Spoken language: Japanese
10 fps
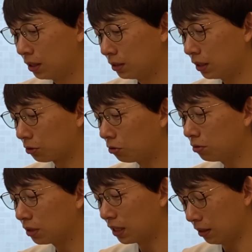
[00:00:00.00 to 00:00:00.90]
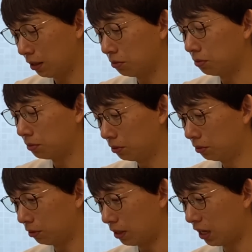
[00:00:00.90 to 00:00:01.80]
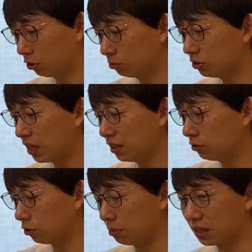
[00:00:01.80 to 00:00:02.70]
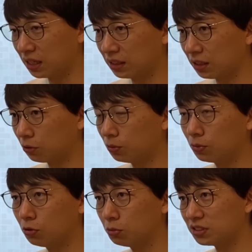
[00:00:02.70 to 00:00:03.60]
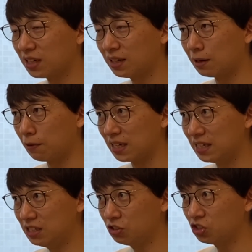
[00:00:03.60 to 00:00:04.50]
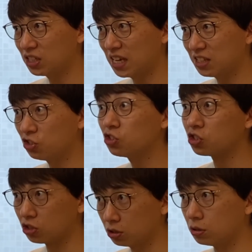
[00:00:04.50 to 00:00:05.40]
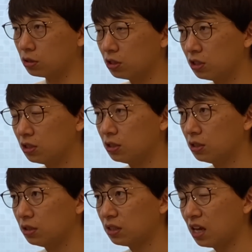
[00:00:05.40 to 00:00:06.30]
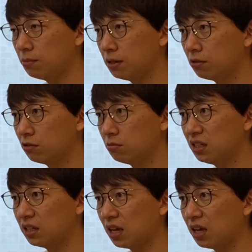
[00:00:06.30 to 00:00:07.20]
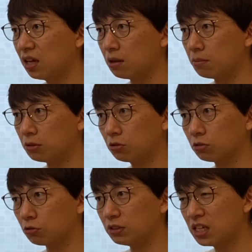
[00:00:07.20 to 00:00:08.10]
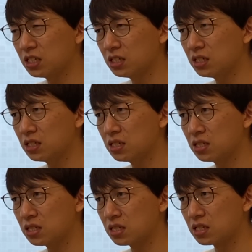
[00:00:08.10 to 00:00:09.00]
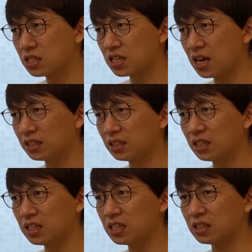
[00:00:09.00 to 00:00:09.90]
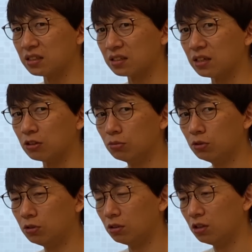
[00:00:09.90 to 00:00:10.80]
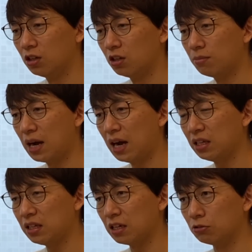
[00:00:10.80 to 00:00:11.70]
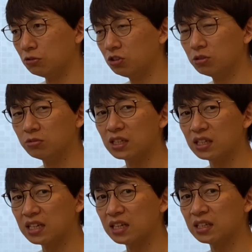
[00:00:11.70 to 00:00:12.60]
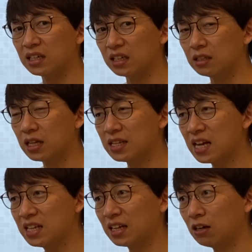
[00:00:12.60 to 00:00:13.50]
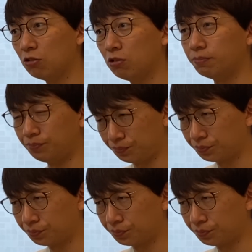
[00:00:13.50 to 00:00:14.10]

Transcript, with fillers: だから今回で言うとアトム玩具の味方で今後も相良は居続けつつ、タイミングを見て、それこそ同じ使い方できないですけれども、アイディアを盗むなり何なり何かを、